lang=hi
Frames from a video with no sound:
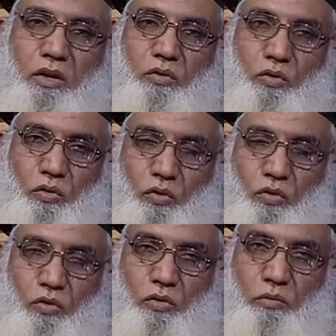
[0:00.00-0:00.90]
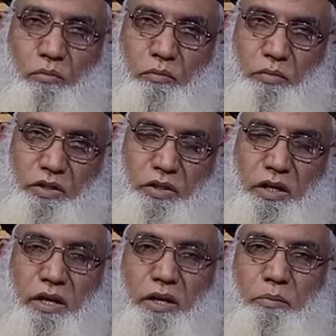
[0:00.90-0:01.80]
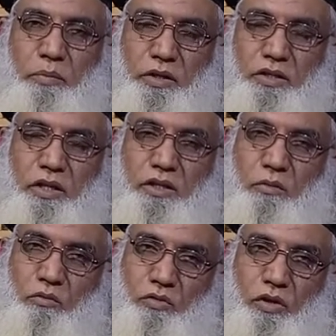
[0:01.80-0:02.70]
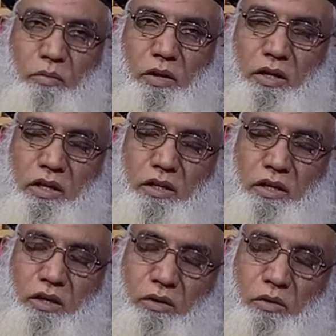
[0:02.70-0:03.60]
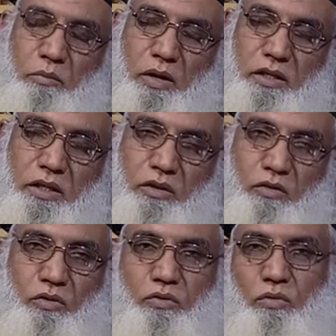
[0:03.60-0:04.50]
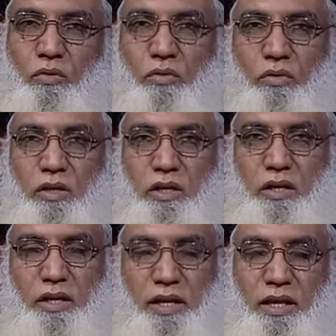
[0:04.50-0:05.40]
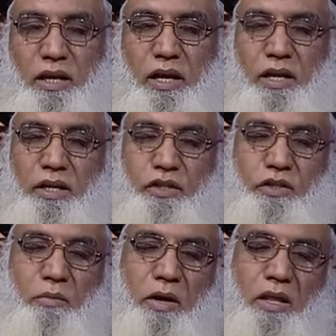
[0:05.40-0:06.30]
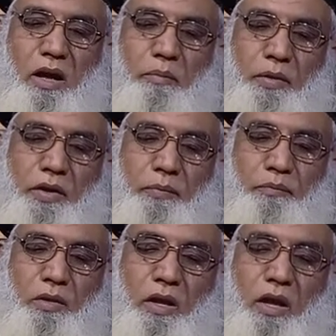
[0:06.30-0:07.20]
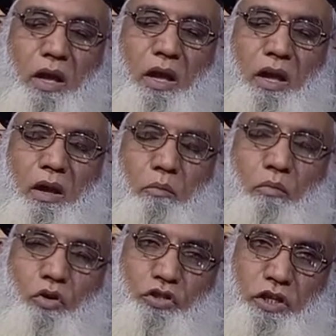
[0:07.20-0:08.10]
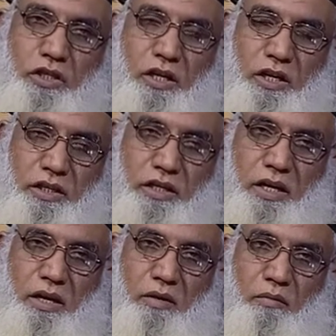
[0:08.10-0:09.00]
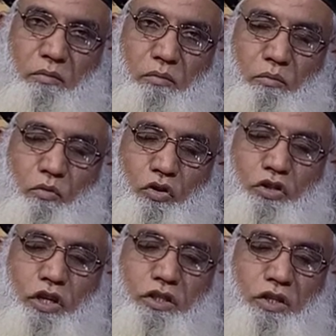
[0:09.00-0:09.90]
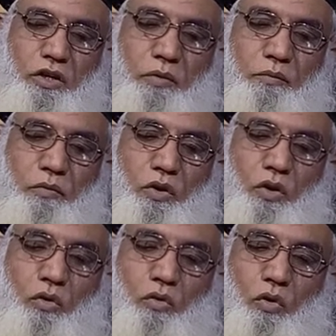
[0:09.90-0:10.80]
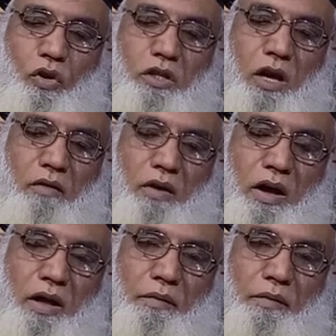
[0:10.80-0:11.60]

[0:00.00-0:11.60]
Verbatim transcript: दोनों को मिक्स करें पीस लें जब कुजली बन के तो इन बन जाए तो इसको अलहदा कर लें इसके बाद आपने मोचरस लेनी है मोचरस गुलदावा